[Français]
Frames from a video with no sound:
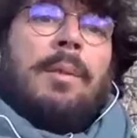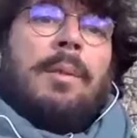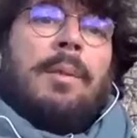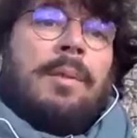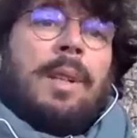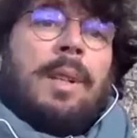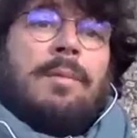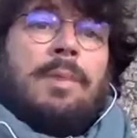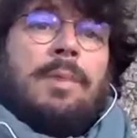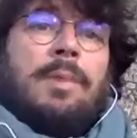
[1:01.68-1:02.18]

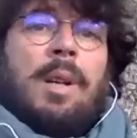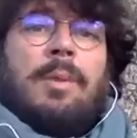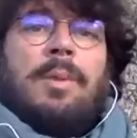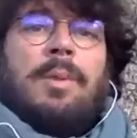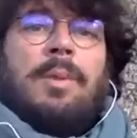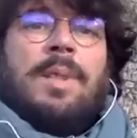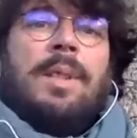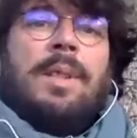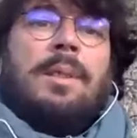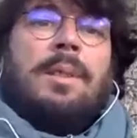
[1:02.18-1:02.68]
on va le voir
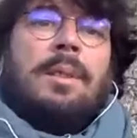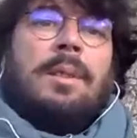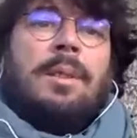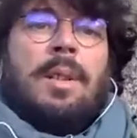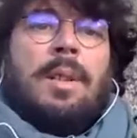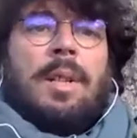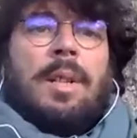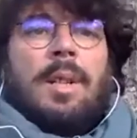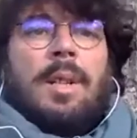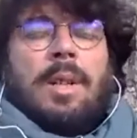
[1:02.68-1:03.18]
aussi
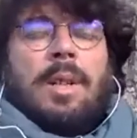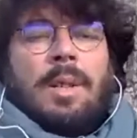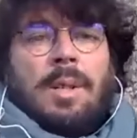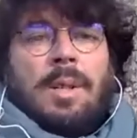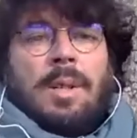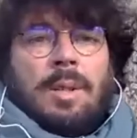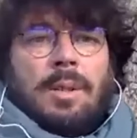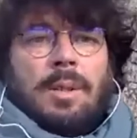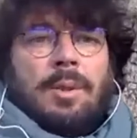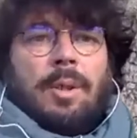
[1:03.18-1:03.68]

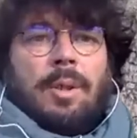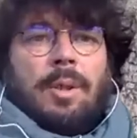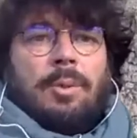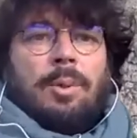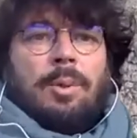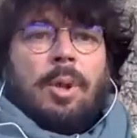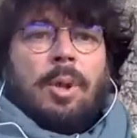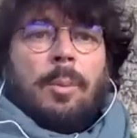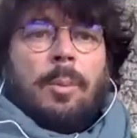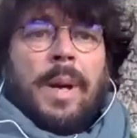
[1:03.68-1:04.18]

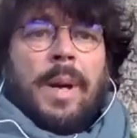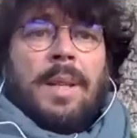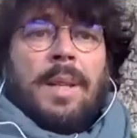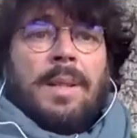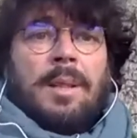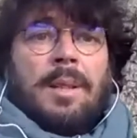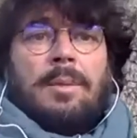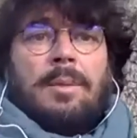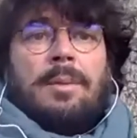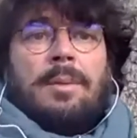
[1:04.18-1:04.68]
dans nos
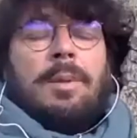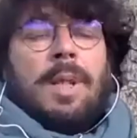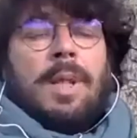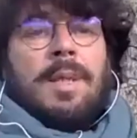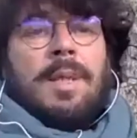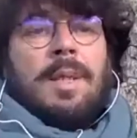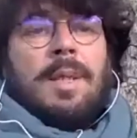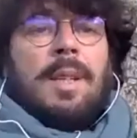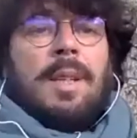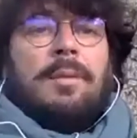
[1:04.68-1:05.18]
campagnes. Hein, à
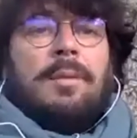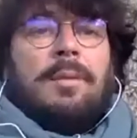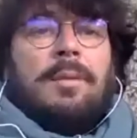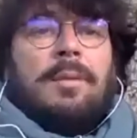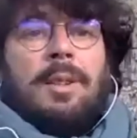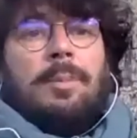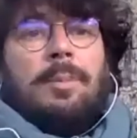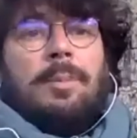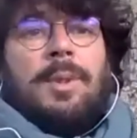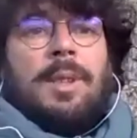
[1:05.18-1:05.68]
saint
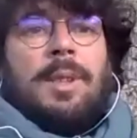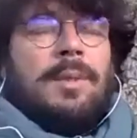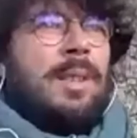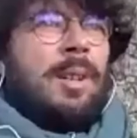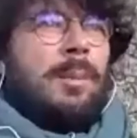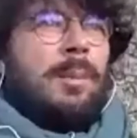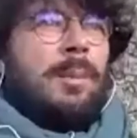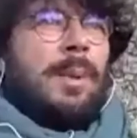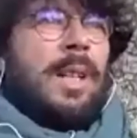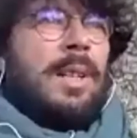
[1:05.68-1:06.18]
afrique une petite ville de
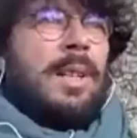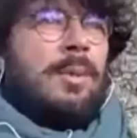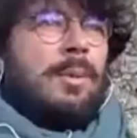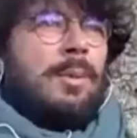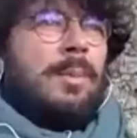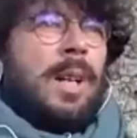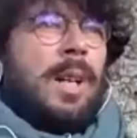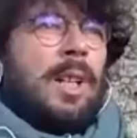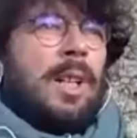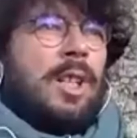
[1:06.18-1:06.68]
8000
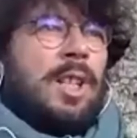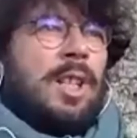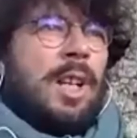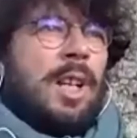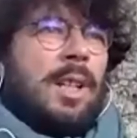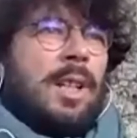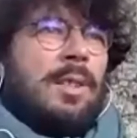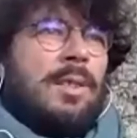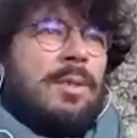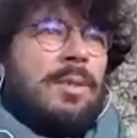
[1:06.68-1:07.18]
habitants, bah, les zones
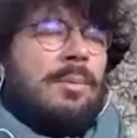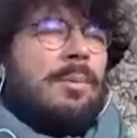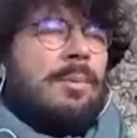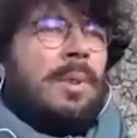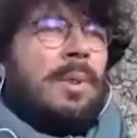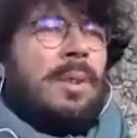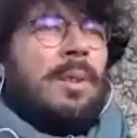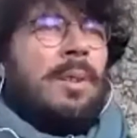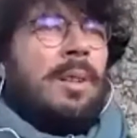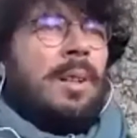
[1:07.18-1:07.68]
maraîchères, elles
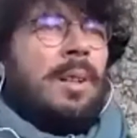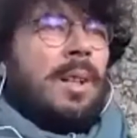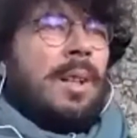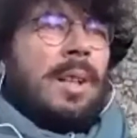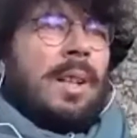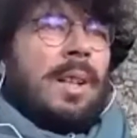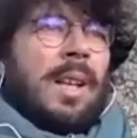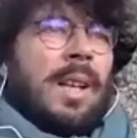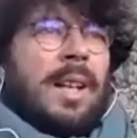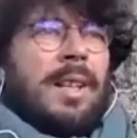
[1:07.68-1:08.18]
sont
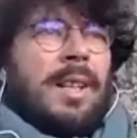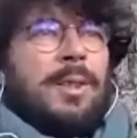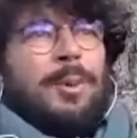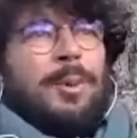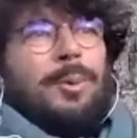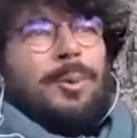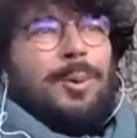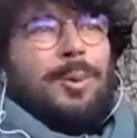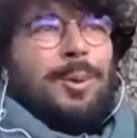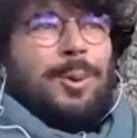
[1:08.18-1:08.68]
elles
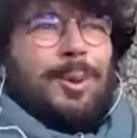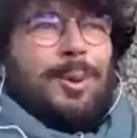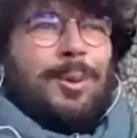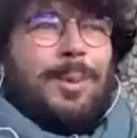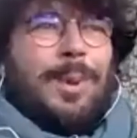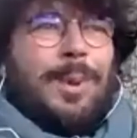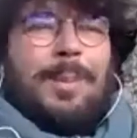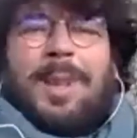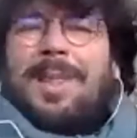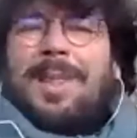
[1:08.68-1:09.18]
sont toutes
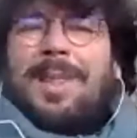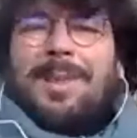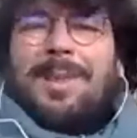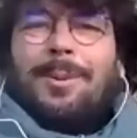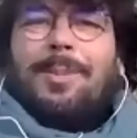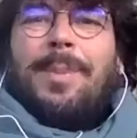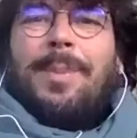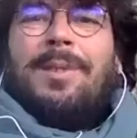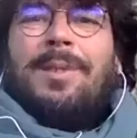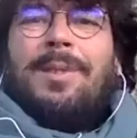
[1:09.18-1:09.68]
occupées par des zones
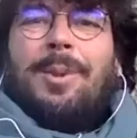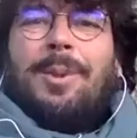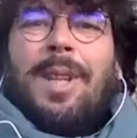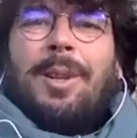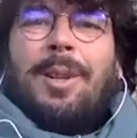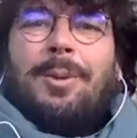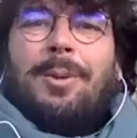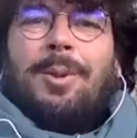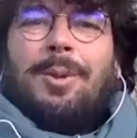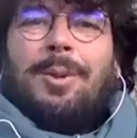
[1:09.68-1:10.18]
pavillonnaires
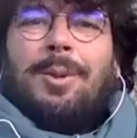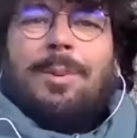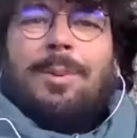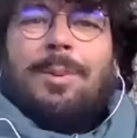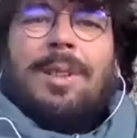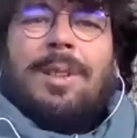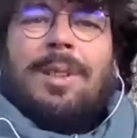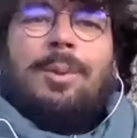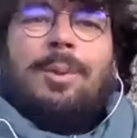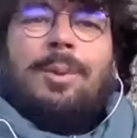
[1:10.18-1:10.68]
aujourd'hui. Et
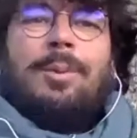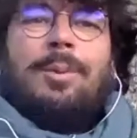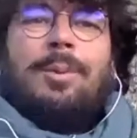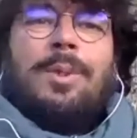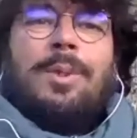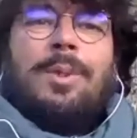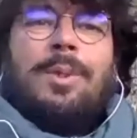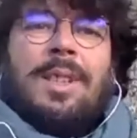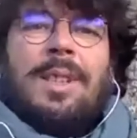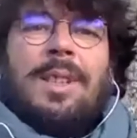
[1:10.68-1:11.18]
du coup, toute
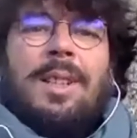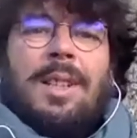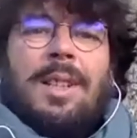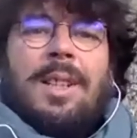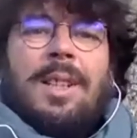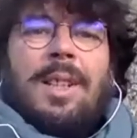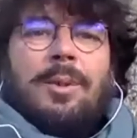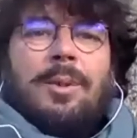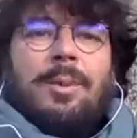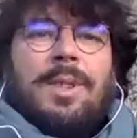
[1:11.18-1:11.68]

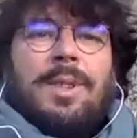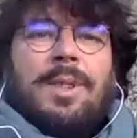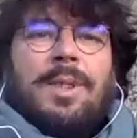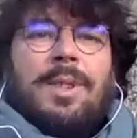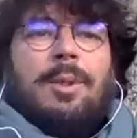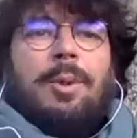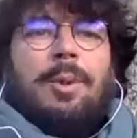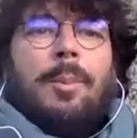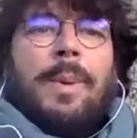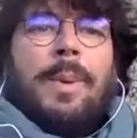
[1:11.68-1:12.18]

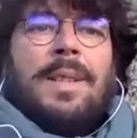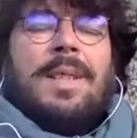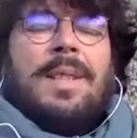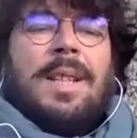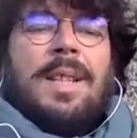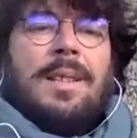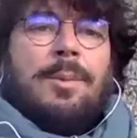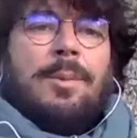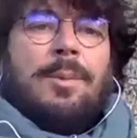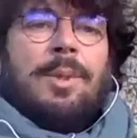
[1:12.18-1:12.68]
cette
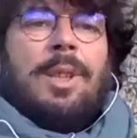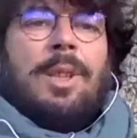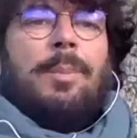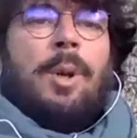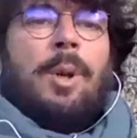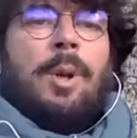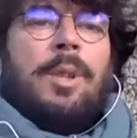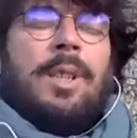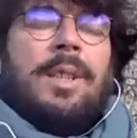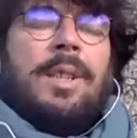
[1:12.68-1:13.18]
urbanisation qui
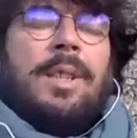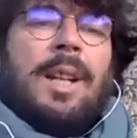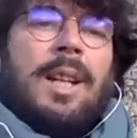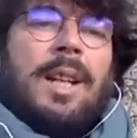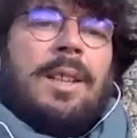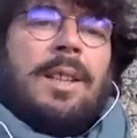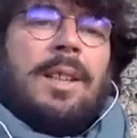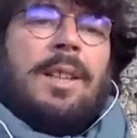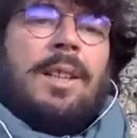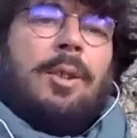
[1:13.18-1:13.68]
prend des terres
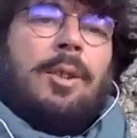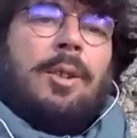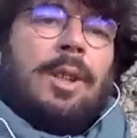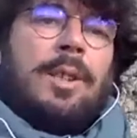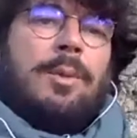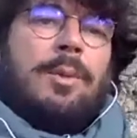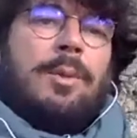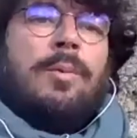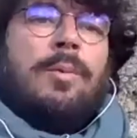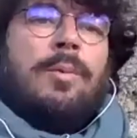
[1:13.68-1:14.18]
agricoles
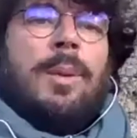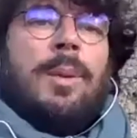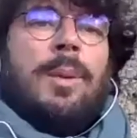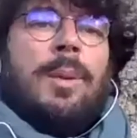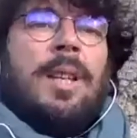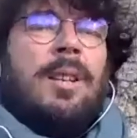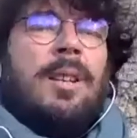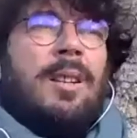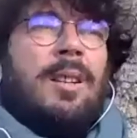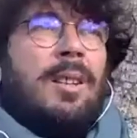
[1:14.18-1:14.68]
et souvent les
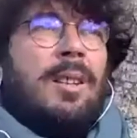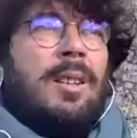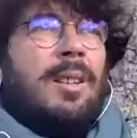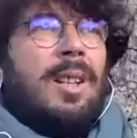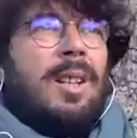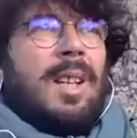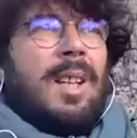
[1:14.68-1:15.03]
meilleures, euh,